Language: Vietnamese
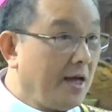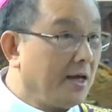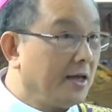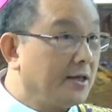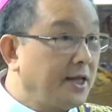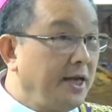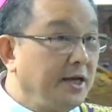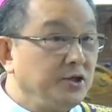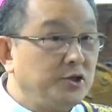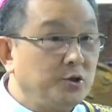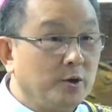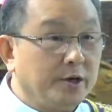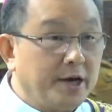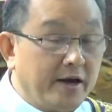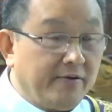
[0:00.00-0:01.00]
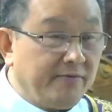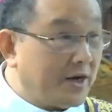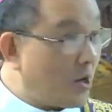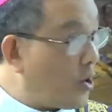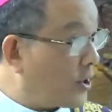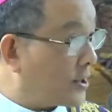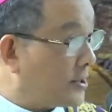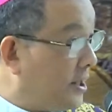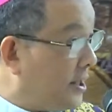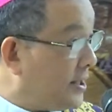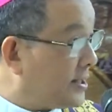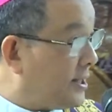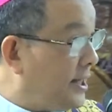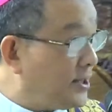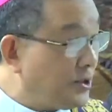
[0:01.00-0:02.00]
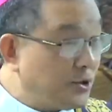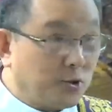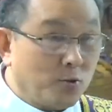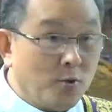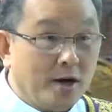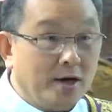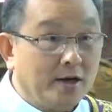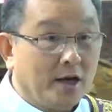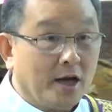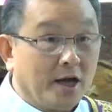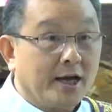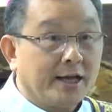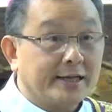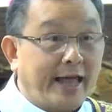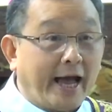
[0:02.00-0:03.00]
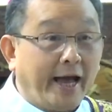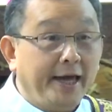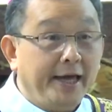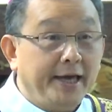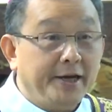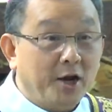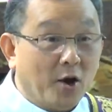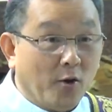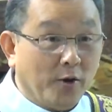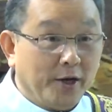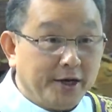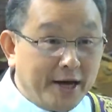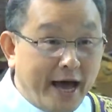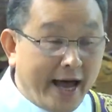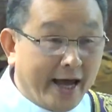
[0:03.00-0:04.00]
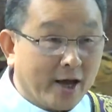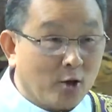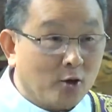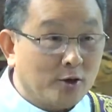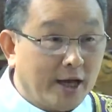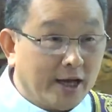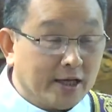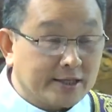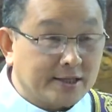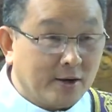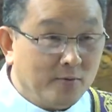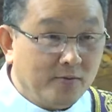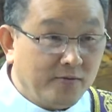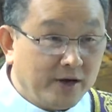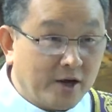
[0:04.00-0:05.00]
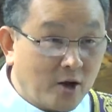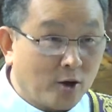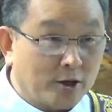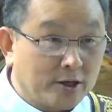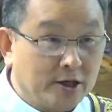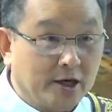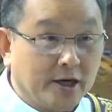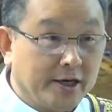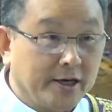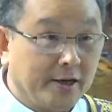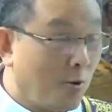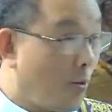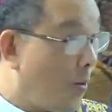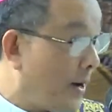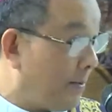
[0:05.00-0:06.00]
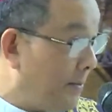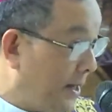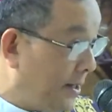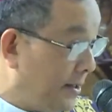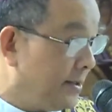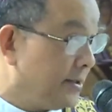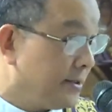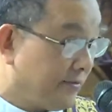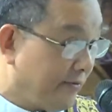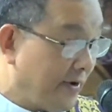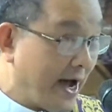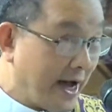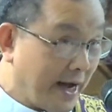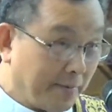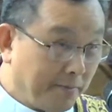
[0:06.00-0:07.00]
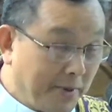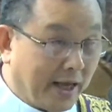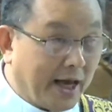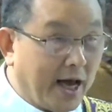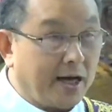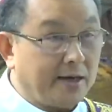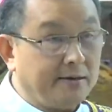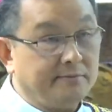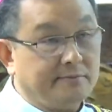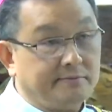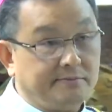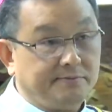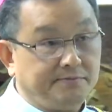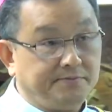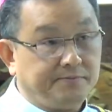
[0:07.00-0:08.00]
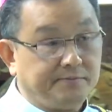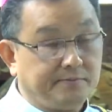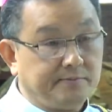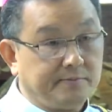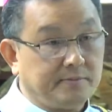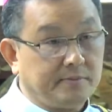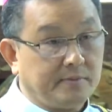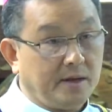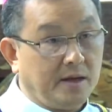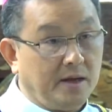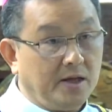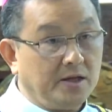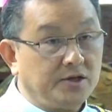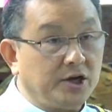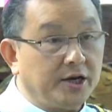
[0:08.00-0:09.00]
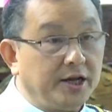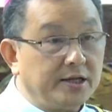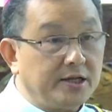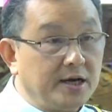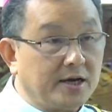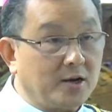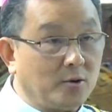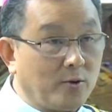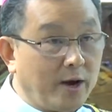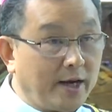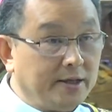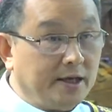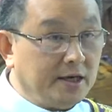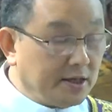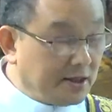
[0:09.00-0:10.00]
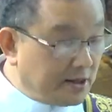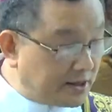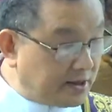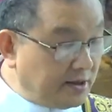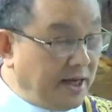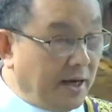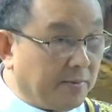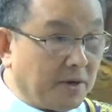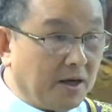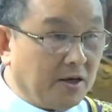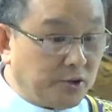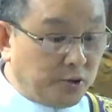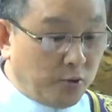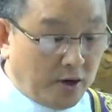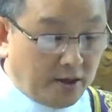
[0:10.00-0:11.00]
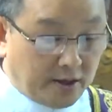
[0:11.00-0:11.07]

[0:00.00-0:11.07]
thiên chúa đến với con người thiên chúa thay đổi để có thể sống với con người hòa bình và bình an cho nên thưa cộng đoàn sứ điệp lời chúa